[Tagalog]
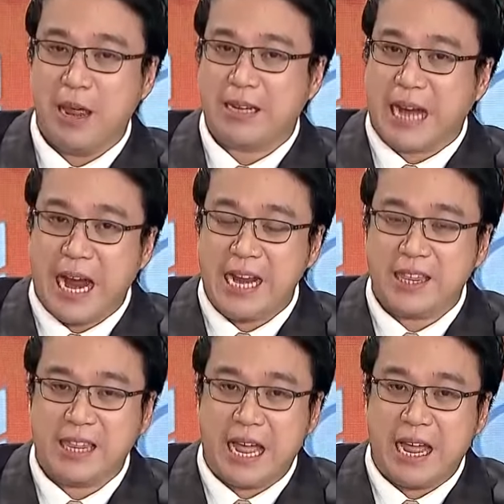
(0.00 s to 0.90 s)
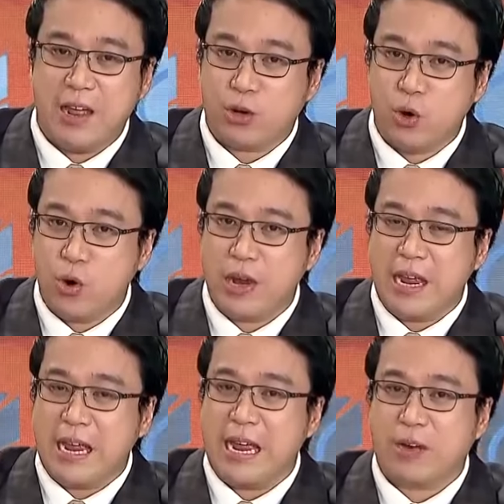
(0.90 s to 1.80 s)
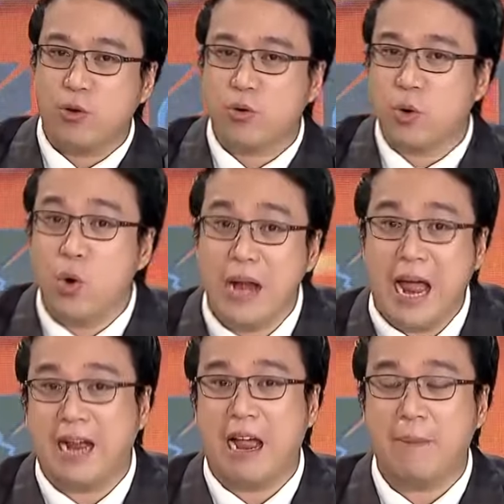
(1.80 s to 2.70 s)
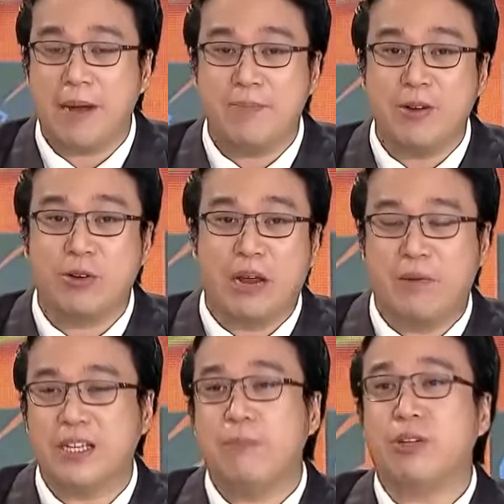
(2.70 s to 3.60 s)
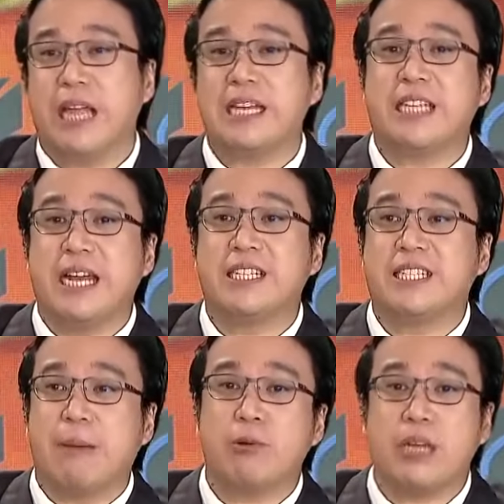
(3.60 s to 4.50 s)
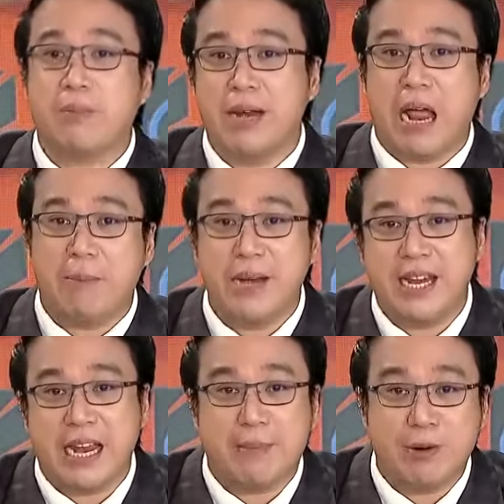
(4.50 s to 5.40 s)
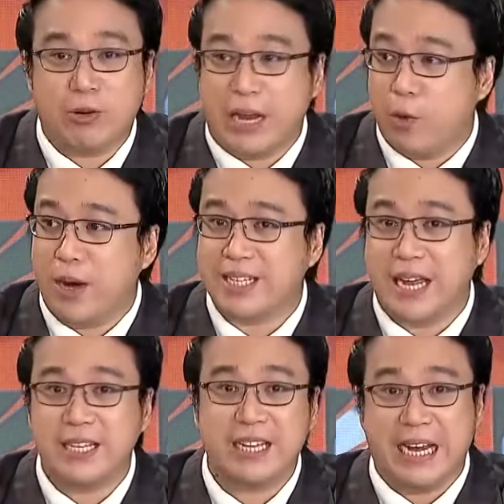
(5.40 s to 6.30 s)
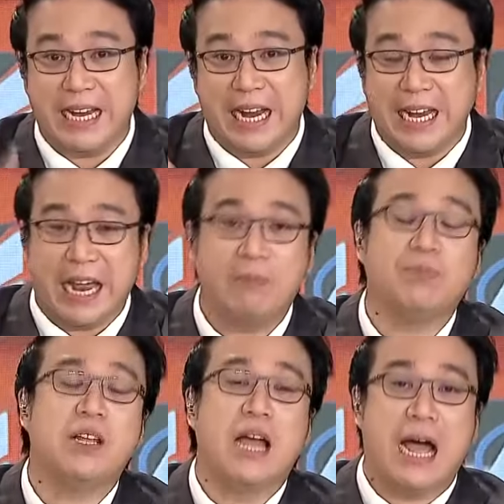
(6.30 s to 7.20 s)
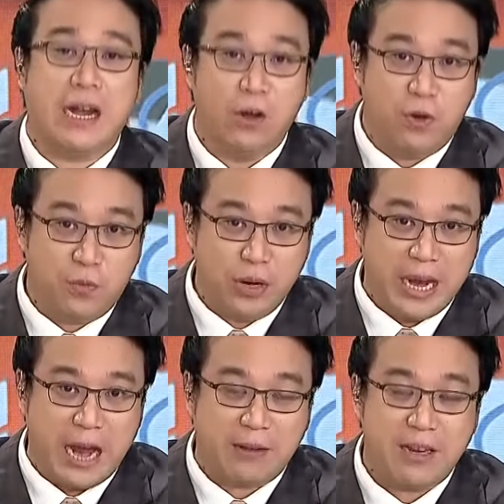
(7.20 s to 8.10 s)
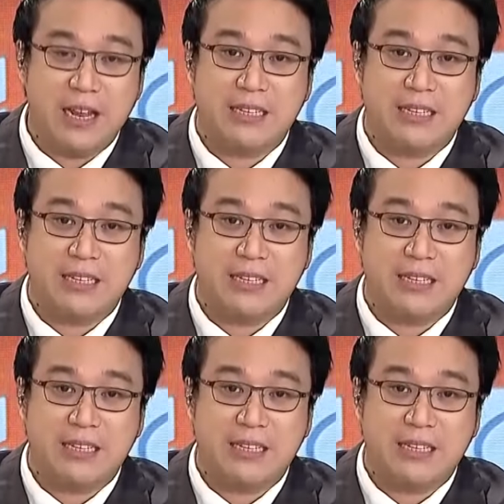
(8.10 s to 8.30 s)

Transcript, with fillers: Kahit na kung kung kulang ang ipanukli, for example, 10 cents, tapos ang, ang binigay na panukli, 1 cents, illegal yan, unlawful yan.